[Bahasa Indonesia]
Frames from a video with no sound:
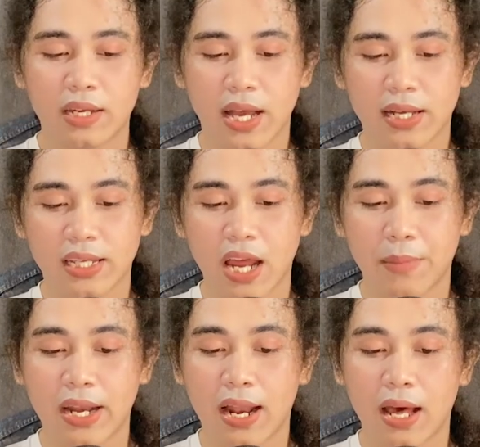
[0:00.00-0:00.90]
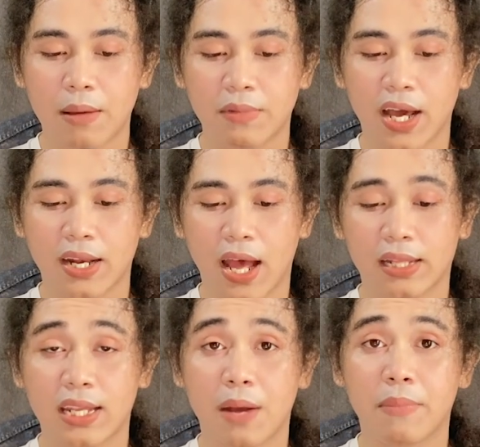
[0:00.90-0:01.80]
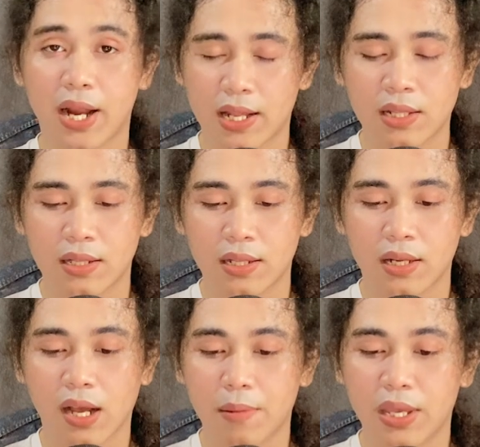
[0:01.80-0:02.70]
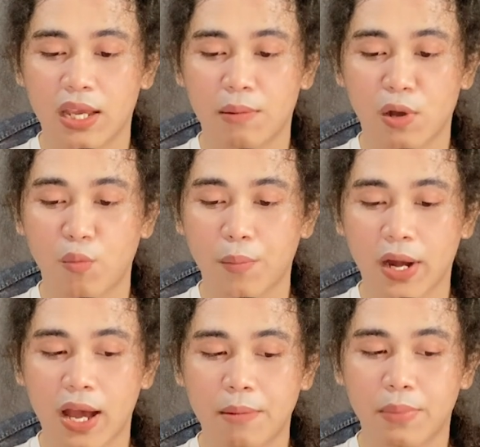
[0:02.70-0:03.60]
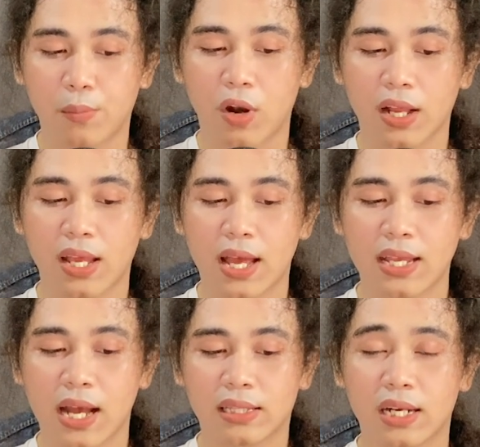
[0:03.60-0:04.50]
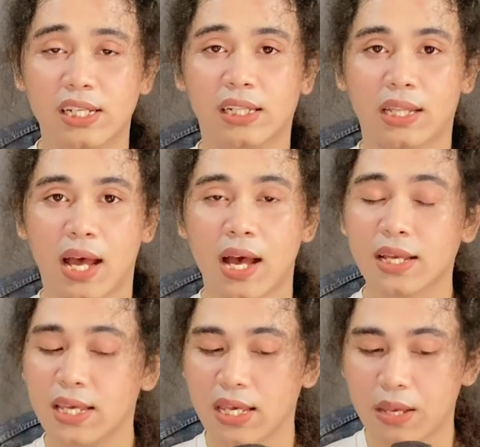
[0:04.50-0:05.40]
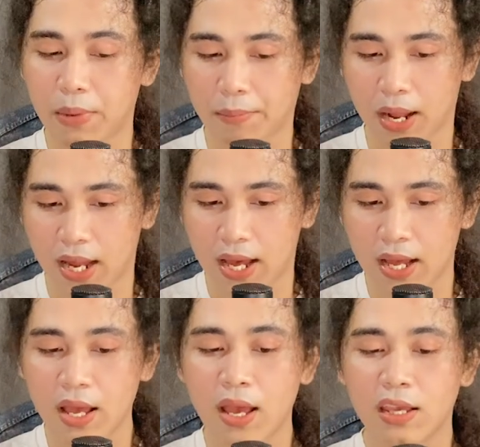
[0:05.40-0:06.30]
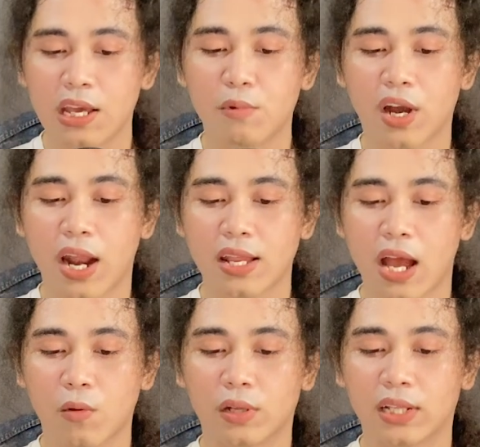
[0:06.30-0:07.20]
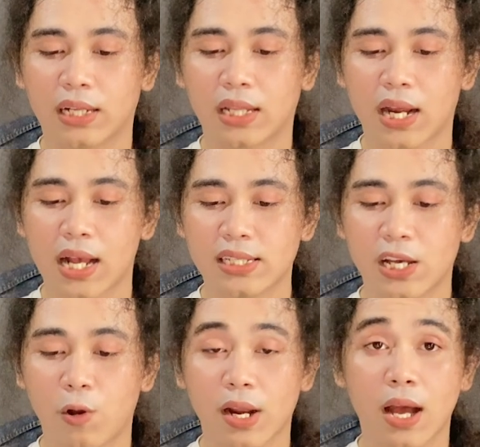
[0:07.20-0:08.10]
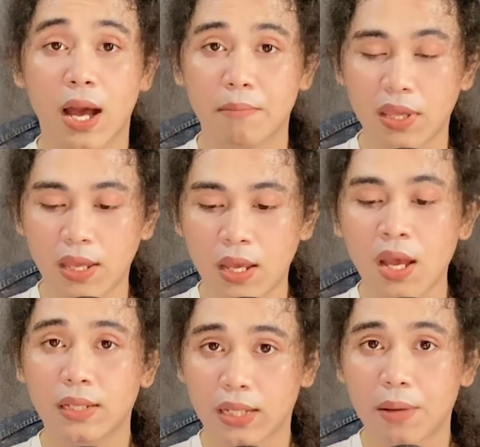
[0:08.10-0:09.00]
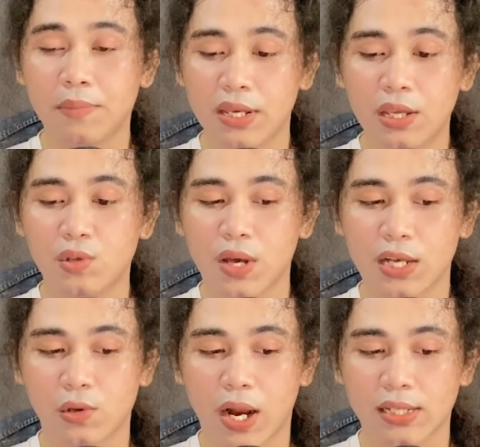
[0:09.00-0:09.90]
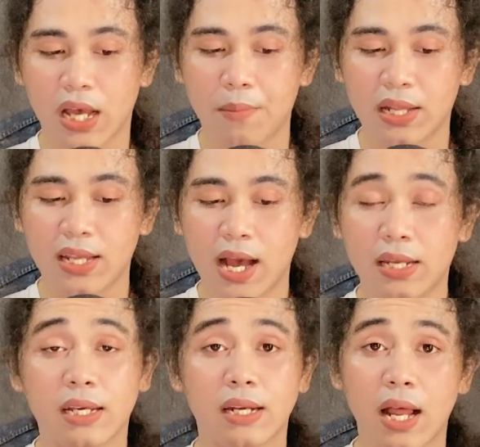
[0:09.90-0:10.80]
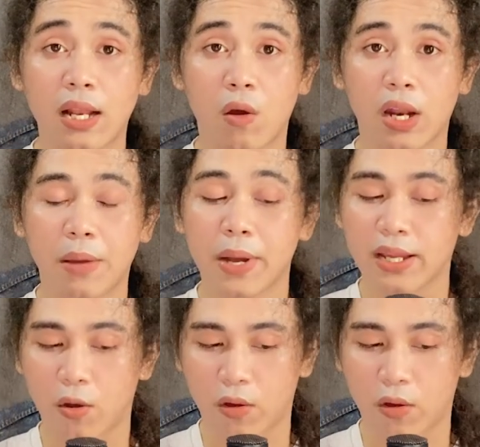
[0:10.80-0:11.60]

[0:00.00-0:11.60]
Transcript: Dengan kesedihan mendalam dan hati yang berat, kami ingin mengumumkan berpulangnya yang tercinta, Kiki Patmala, yang bukan hanya anggota terkasih keluarga kami, tetapi juga seorang sahabat yang dikenal oleh banyak